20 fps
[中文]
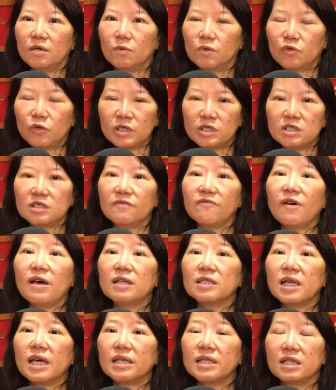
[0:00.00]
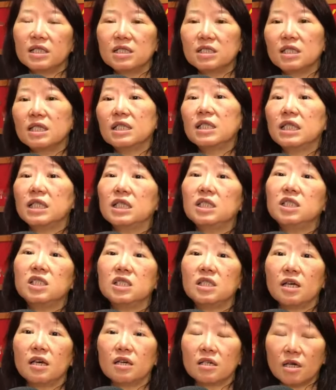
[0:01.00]
我对西方菜的一些理
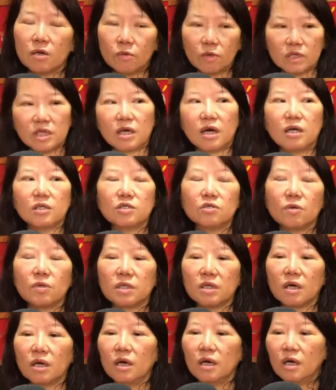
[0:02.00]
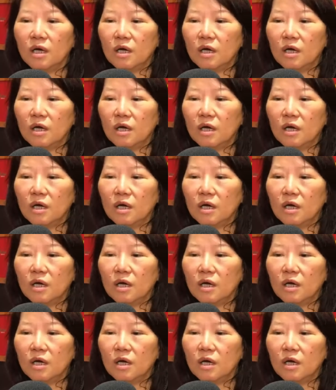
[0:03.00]
解，跟我常常做的，